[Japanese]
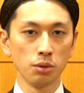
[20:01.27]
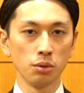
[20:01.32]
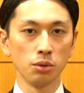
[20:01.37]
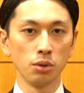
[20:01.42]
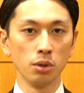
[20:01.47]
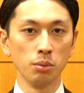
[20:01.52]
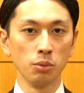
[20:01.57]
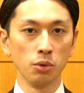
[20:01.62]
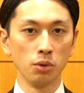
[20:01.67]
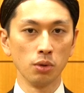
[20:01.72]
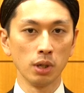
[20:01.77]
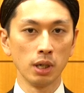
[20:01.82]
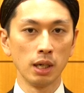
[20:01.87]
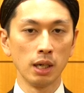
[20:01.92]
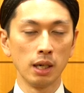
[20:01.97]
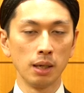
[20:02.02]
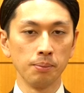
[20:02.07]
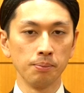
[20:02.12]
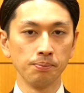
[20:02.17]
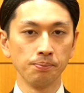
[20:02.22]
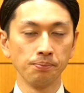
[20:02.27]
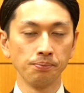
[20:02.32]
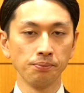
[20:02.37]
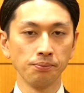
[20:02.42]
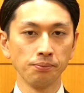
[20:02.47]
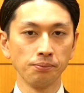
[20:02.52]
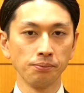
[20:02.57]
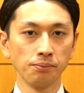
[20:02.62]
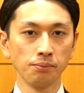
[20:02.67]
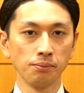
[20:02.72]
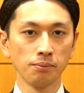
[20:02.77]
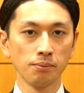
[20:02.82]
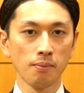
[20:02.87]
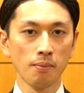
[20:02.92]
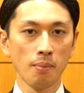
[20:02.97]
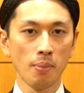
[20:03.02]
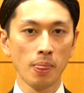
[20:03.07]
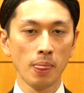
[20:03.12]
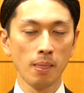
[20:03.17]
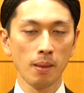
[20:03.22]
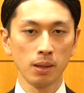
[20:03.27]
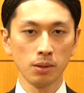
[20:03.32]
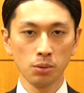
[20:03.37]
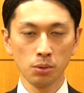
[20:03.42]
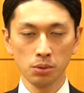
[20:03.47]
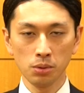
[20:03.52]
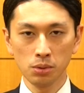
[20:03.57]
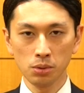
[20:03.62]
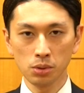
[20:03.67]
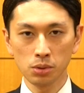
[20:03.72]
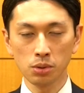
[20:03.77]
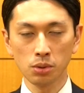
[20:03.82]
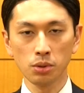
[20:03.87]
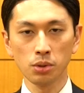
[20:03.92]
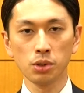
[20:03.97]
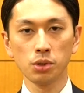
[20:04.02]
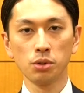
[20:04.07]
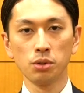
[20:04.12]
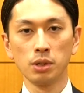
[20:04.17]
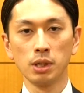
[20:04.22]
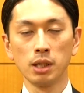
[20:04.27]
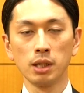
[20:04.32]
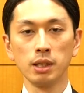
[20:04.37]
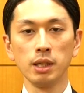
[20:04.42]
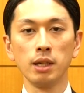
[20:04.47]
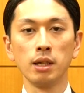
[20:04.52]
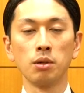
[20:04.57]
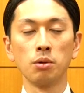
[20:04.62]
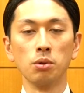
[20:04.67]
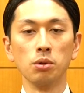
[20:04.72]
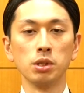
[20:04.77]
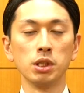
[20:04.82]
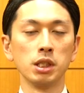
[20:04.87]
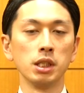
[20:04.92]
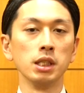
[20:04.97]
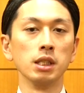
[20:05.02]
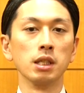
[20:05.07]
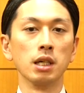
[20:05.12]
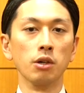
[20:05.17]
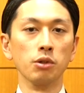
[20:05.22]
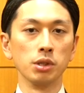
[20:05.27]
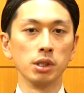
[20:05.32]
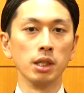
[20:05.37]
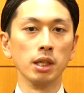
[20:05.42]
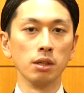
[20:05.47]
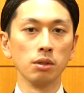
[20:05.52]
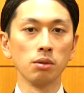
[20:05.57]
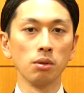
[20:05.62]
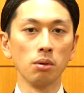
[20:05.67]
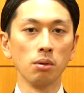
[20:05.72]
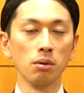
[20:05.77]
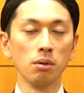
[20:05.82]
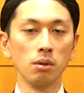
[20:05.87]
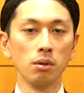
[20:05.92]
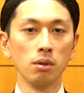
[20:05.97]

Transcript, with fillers: ションというものがどんどんとその人の中でこう進化をしていくと